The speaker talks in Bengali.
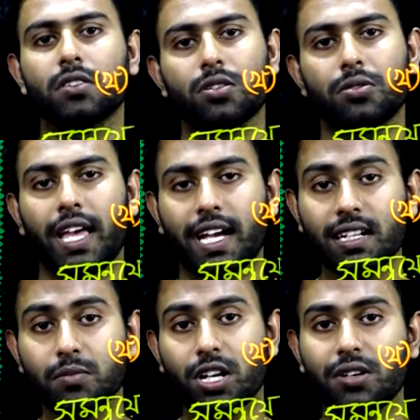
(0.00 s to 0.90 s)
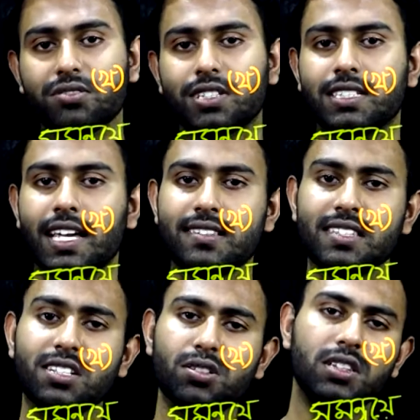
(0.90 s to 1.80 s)
তো এখানে বলা হচ্ছে যে
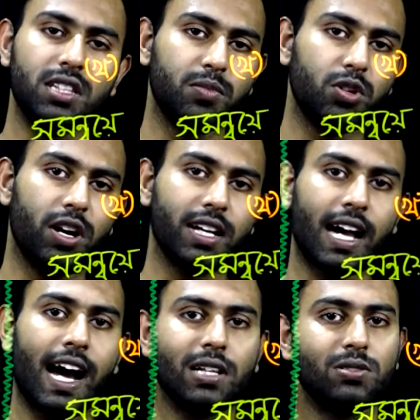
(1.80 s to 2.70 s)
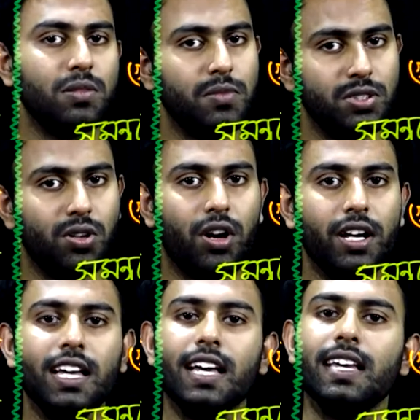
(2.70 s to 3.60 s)
অ্যাসিড যদি তীব্র হয় ক্ষার যদি মৃদু হয়